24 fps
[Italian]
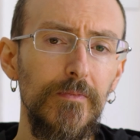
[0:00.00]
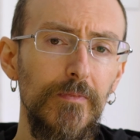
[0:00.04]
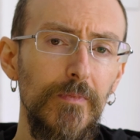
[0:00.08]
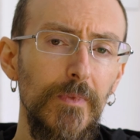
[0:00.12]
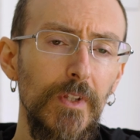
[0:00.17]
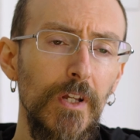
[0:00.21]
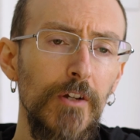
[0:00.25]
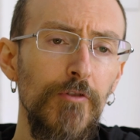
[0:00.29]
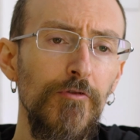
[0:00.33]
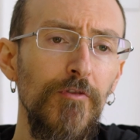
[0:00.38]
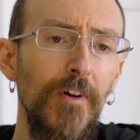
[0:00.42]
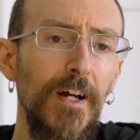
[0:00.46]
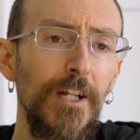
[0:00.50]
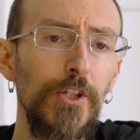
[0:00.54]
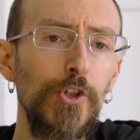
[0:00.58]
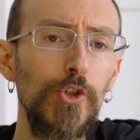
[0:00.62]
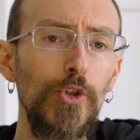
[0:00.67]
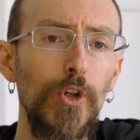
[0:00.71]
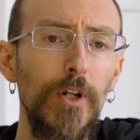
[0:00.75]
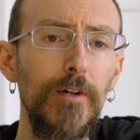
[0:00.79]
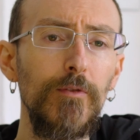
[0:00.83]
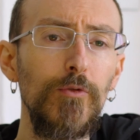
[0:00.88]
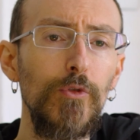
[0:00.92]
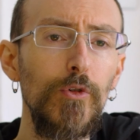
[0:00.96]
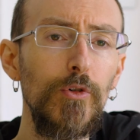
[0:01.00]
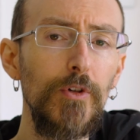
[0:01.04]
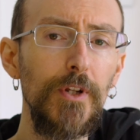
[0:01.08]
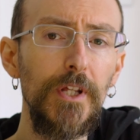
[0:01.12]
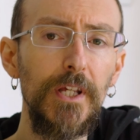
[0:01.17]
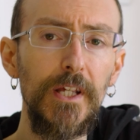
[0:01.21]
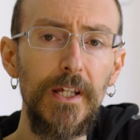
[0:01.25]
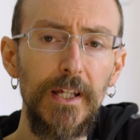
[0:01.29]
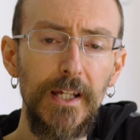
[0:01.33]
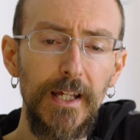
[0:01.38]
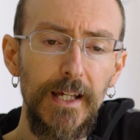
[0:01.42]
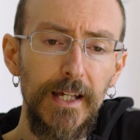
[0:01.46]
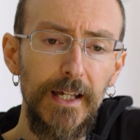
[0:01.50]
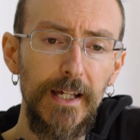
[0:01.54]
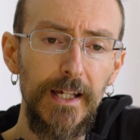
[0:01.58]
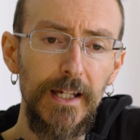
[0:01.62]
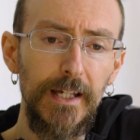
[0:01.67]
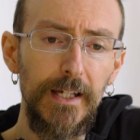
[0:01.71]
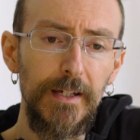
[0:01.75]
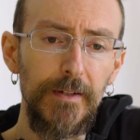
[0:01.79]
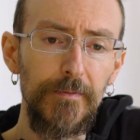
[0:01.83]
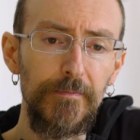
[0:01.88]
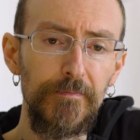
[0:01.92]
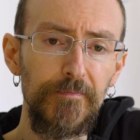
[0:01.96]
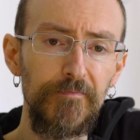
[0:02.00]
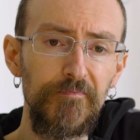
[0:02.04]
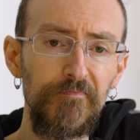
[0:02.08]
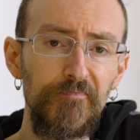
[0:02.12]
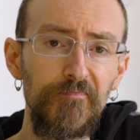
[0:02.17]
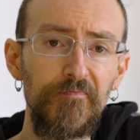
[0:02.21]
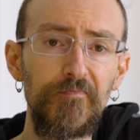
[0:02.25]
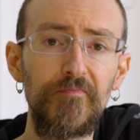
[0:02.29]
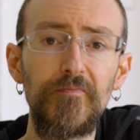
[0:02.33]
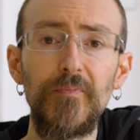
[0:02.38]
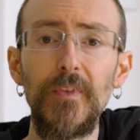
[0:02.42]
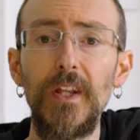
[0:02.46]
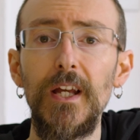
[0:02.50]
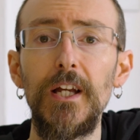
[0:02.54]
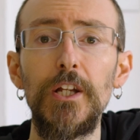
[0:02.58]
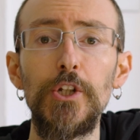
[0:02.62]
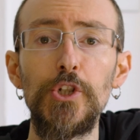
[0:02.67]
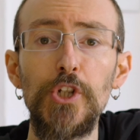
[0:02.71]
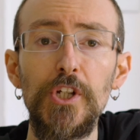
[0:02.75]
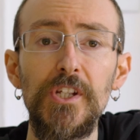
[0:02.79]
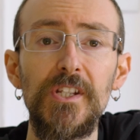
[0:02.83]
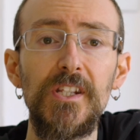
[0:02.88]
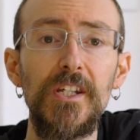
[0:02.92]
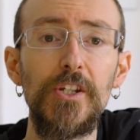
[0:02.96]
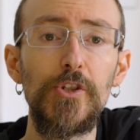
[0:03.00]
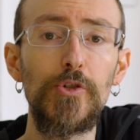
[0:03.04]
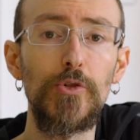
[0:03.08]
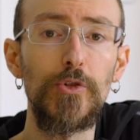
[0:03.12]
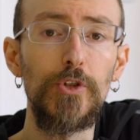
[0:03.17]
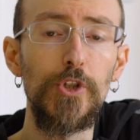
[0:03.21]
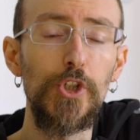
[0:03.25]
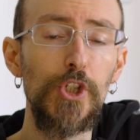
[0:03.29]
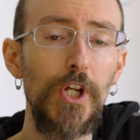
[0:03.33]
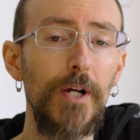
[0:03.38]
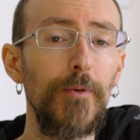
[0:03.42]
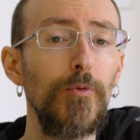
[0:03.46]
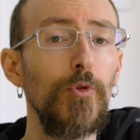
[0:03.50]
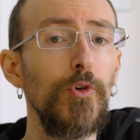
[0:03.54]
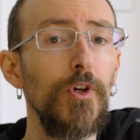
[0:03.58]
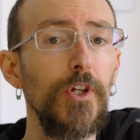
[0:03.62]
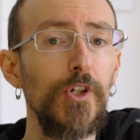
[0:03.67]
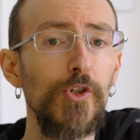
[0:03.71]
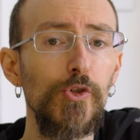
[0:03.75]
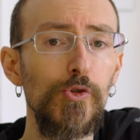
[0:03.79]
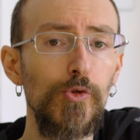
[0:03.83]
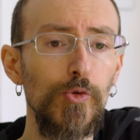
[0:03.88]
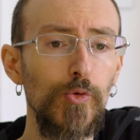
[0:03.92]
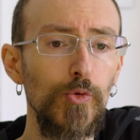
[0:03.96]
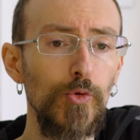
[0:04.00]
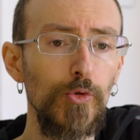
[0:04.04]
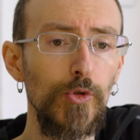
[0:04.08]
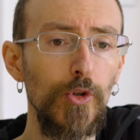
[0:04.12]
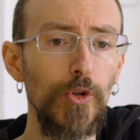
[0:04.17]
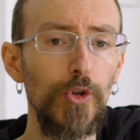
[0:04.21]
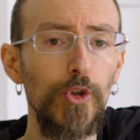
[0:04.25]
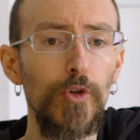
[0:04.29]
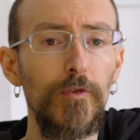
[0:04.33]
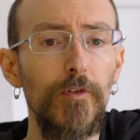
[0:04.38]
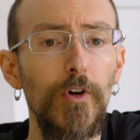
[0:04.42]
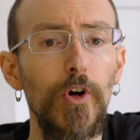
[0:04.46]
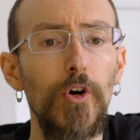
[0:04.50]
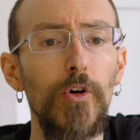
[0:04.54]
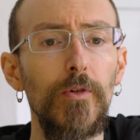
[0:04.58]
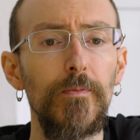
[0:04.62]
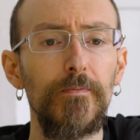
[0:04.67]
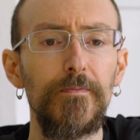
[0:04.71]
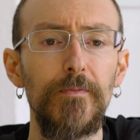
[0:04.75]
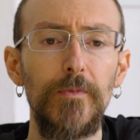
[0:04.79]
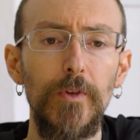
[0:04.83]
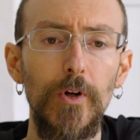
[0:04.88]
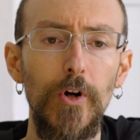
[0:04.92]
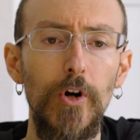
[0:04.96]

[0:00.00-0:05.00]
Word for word: faccio lavori che gestisco diciamo in studio dove ho,